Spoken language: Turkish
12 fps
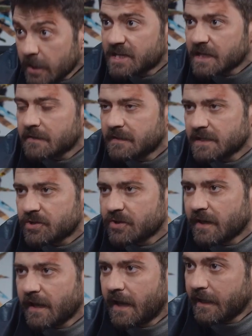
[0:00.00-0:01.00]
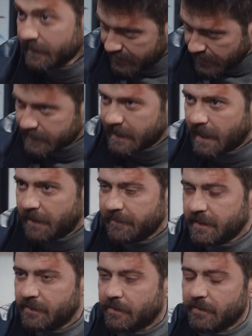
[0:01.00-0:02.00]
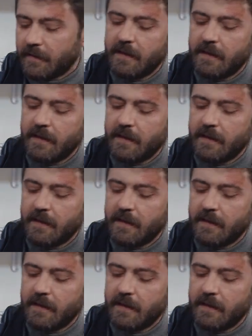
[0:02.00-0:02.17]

öyle canım acıyor ya. Nikah devam ediyor.